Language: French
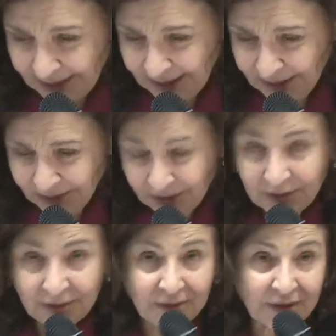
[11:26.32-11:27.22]
Alors
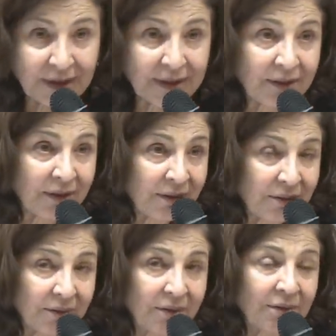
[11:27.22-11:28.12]
que l'écueil,
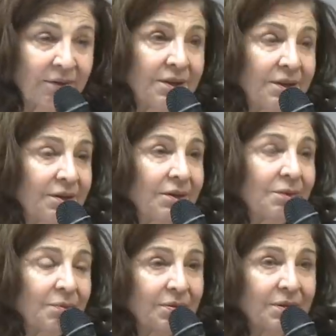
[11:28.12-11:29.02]
le grand
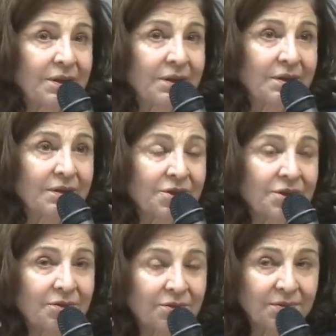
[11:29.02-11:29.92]
écueil pour les
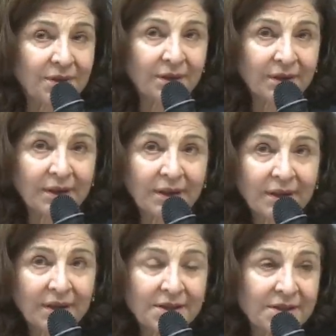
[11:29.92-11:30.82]
gens doués,
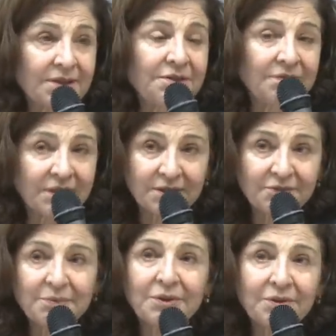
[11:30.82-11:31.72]
et c'est
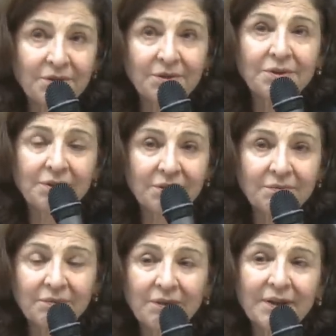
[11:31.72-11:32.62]
effectivement euh,
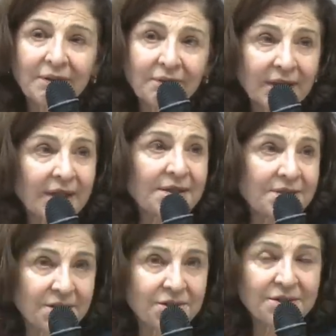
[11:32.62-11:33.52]
dans les grandes
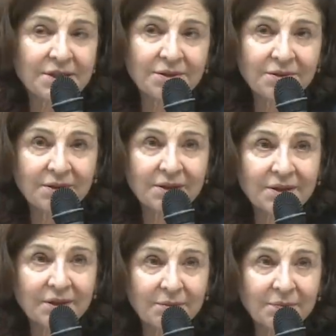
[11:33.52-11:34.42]
classes et les jeunes adultes
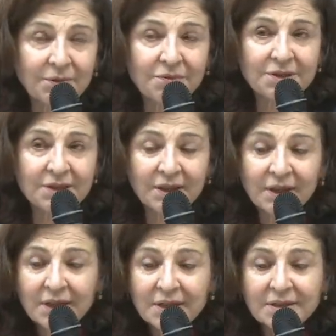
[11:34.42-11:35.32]
qui prouvent, c'est
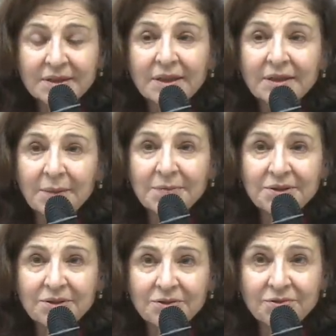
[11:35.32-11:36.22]
cette
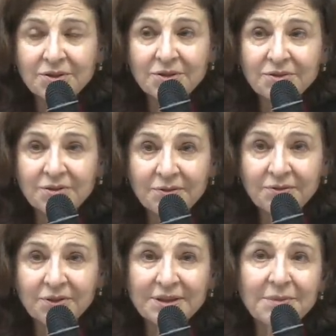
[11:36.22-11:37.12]
absence du sens de
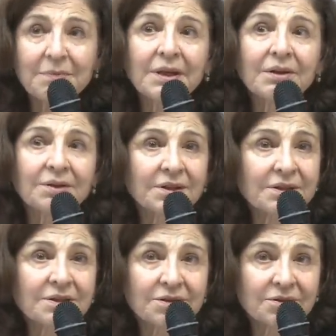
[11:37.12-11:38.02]
l'effort, cette
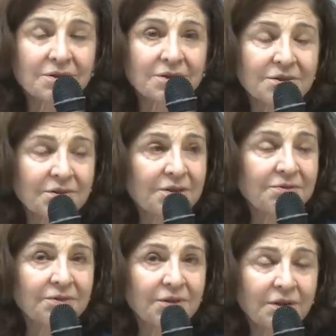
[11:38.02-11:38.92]
méconnaissance du sens de
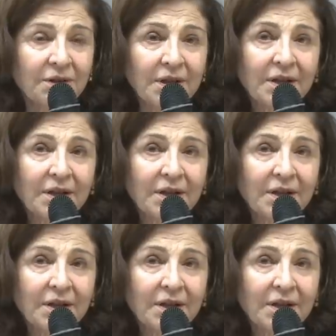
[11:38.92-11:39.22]
l'effort.